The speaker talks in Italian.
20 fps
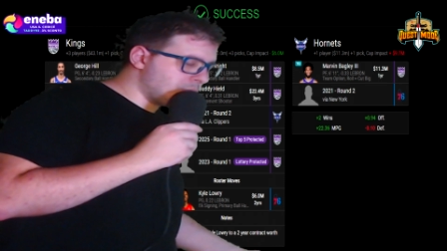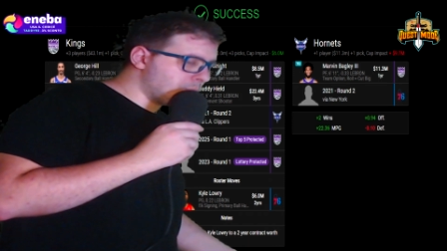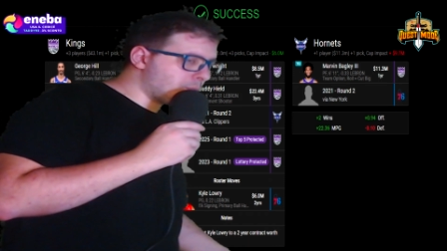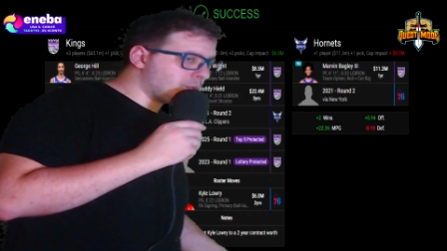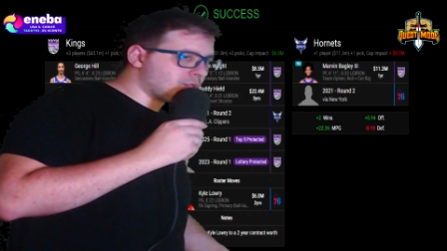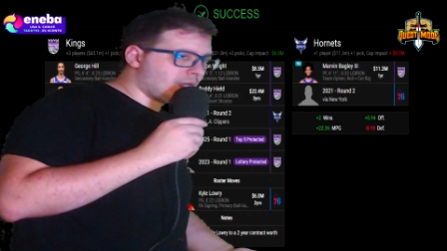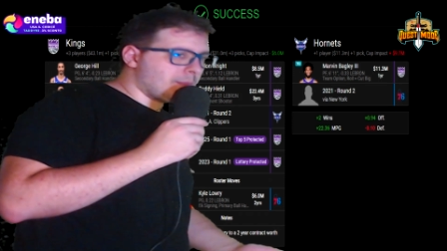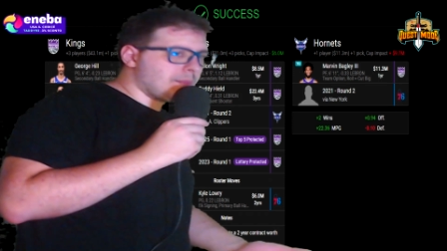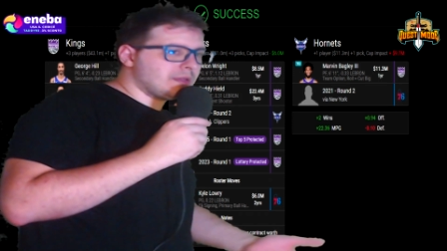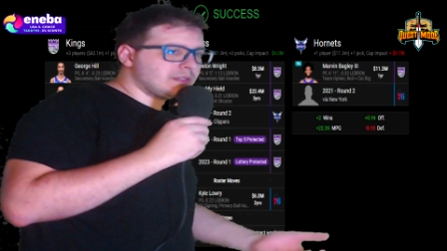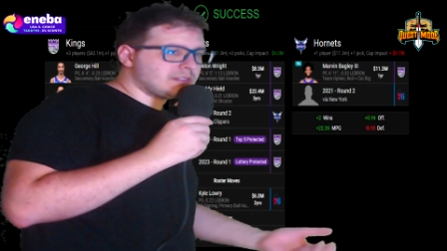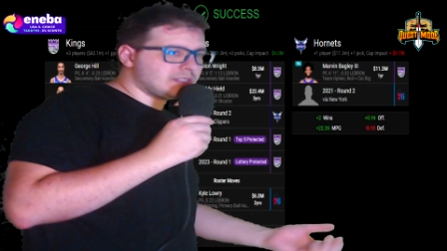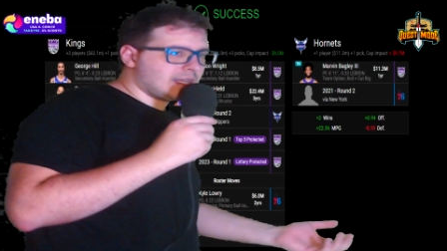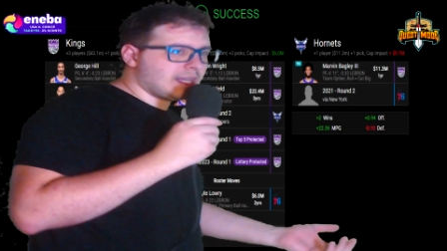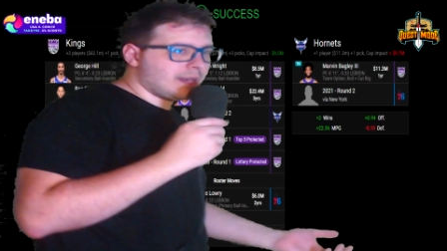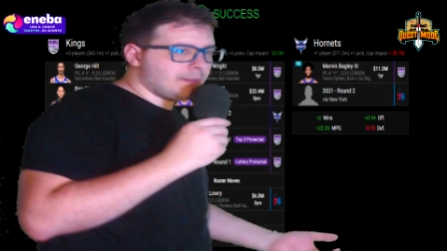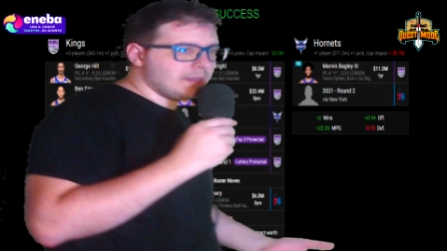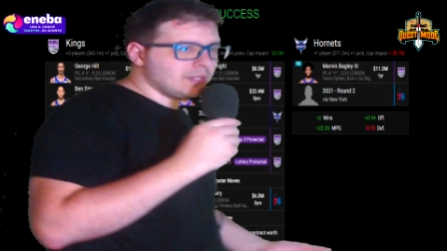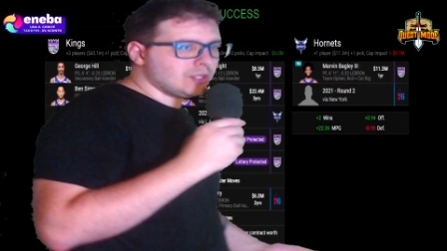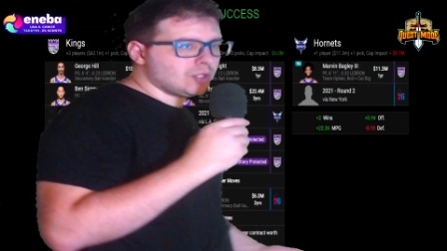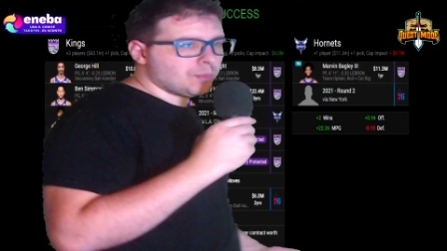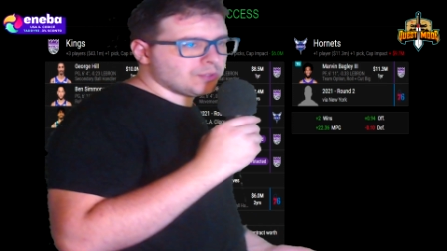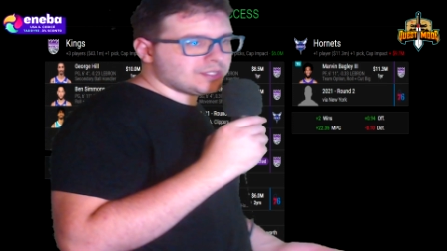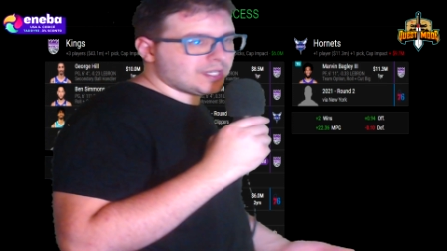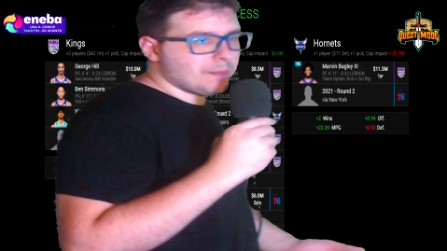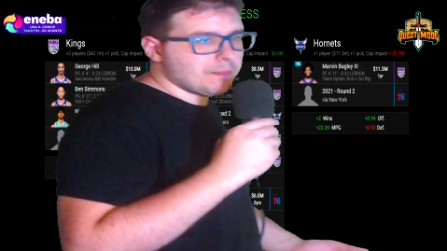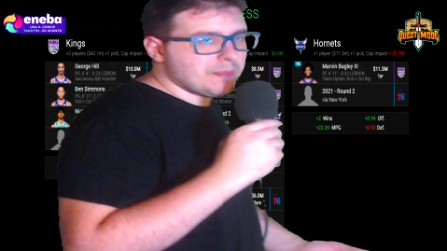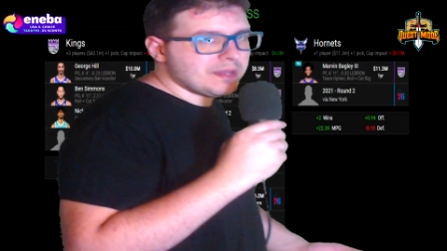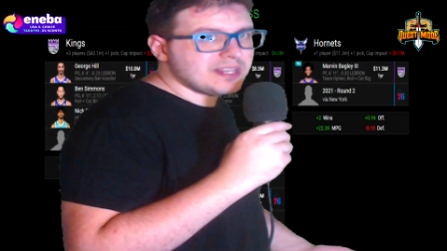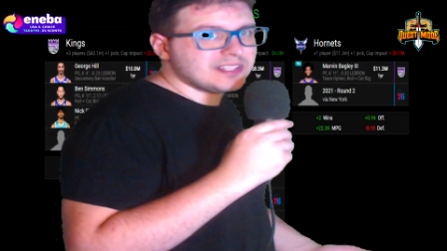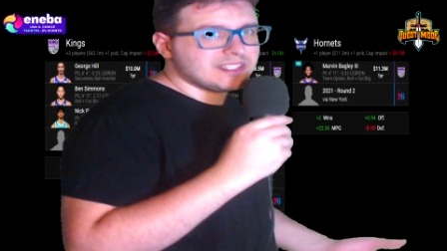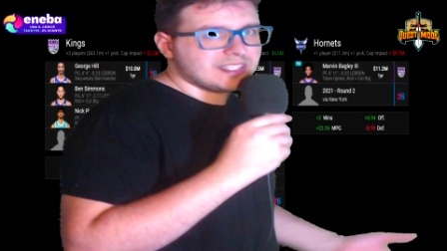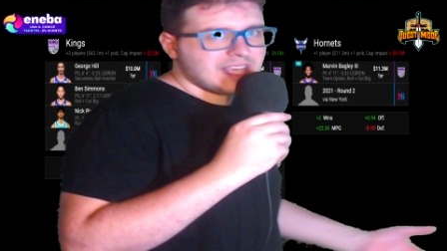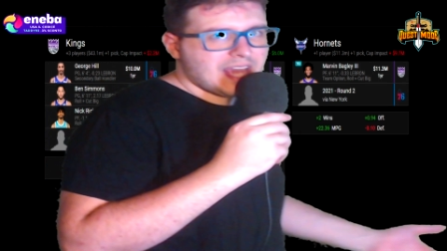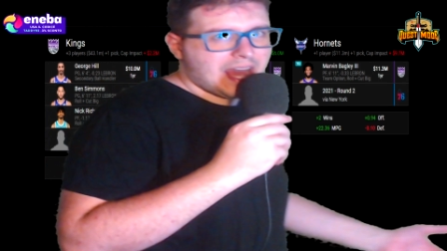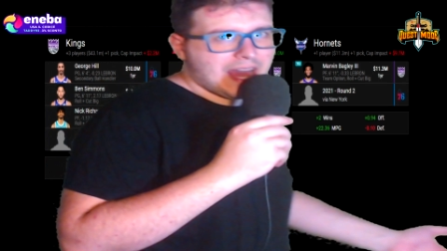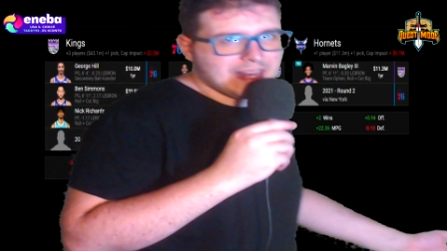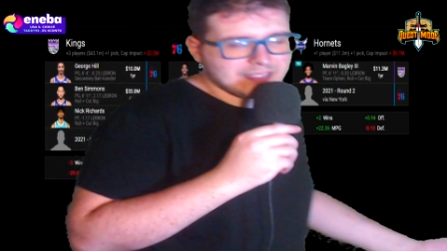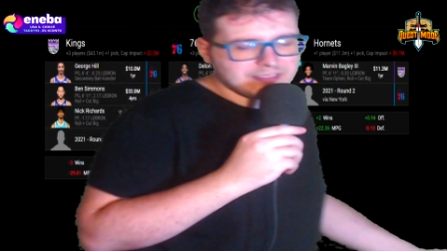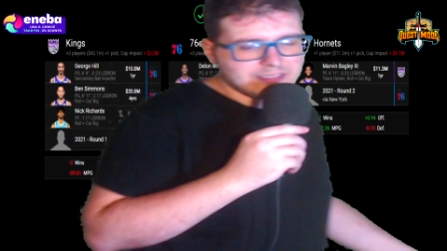potrebbe, Sacramento potrebbe
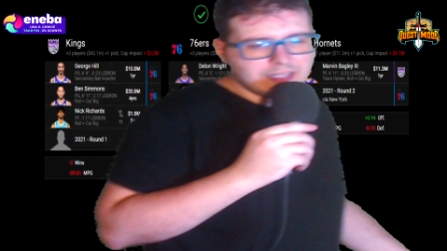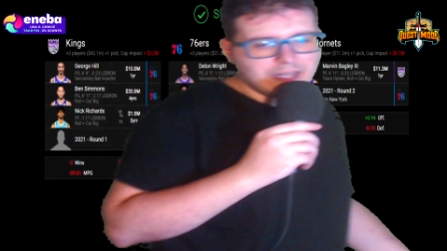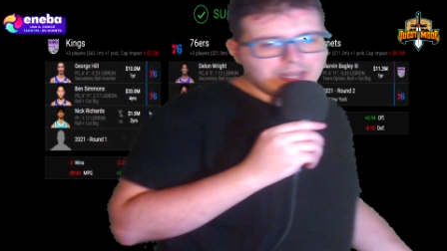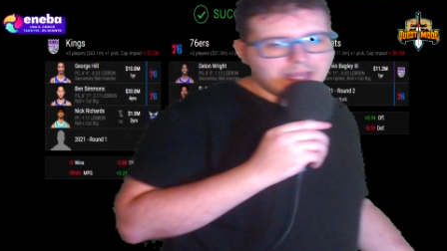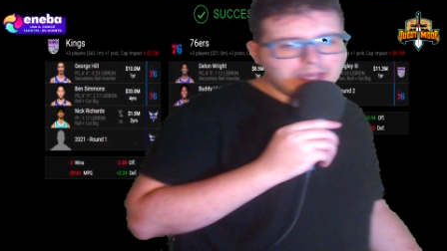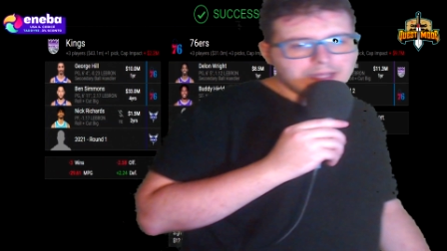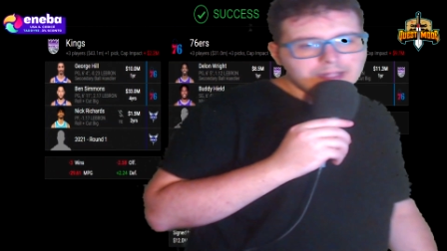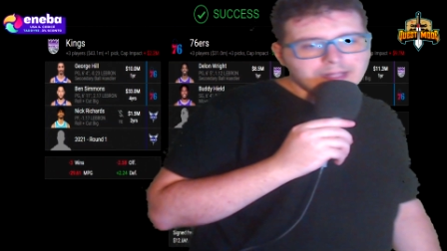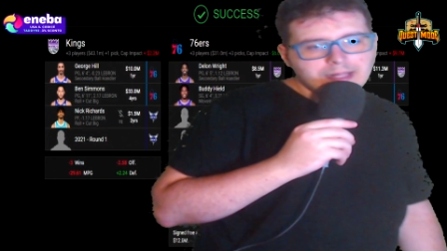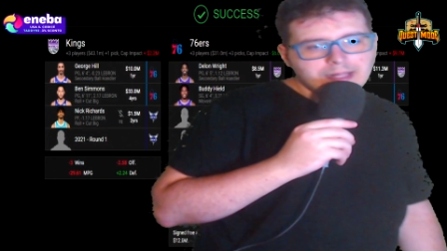rischiarsela.